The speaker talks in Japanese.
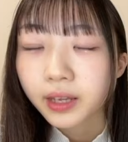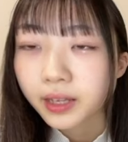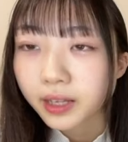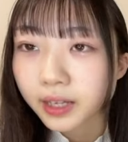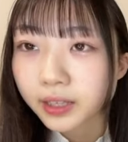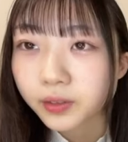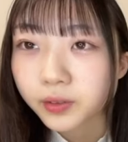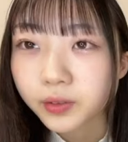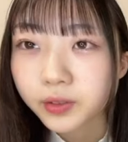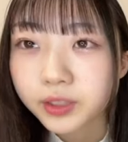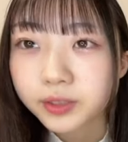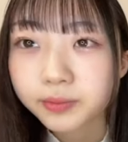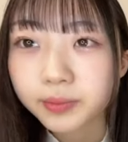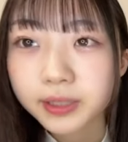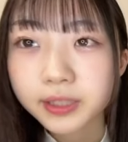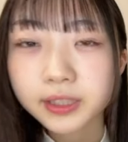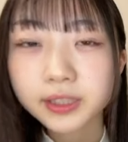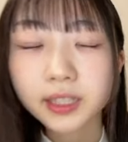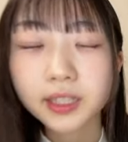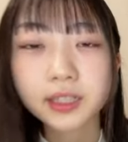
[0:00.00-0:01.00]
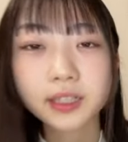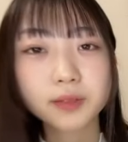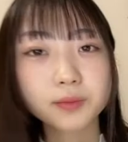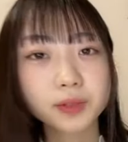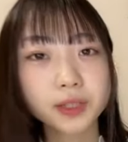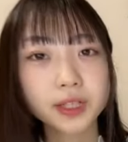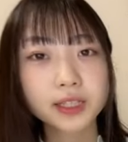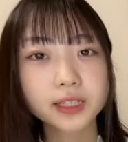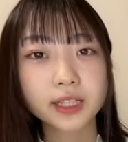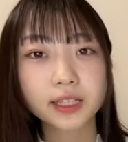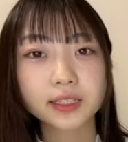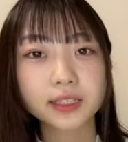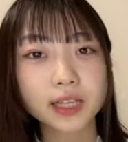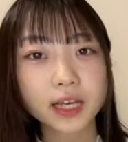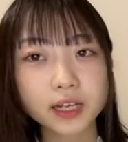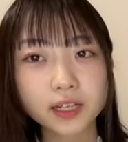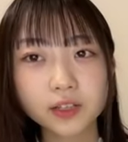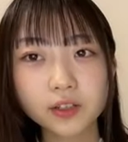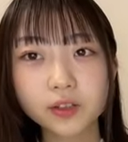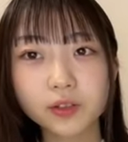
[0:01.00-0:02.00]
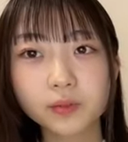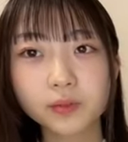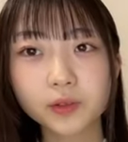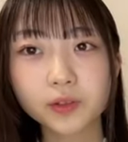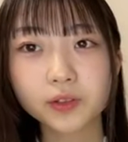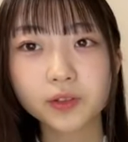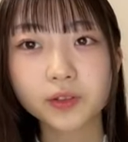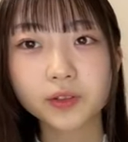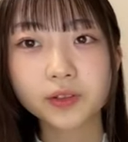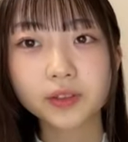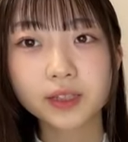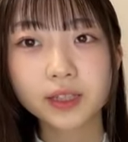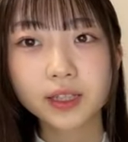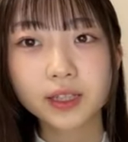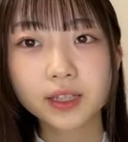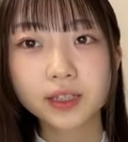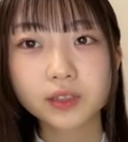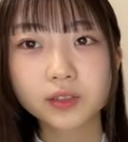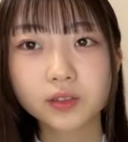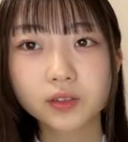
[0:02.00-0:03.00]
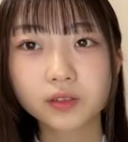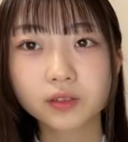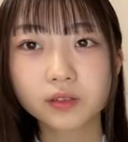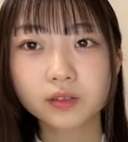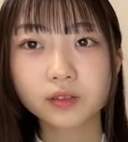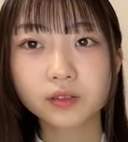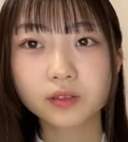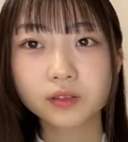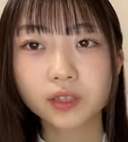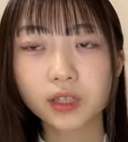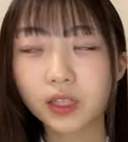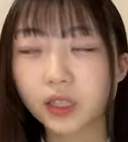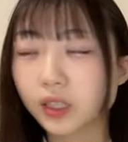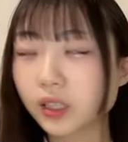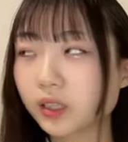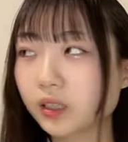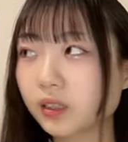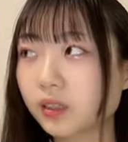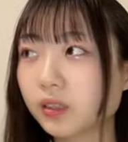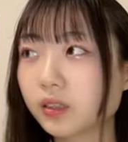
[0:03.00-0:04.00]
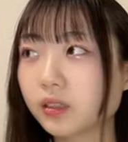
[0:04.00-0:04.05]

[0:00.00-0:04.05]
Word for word: 感動しましたで皆さんサイリウムそうなんだっけ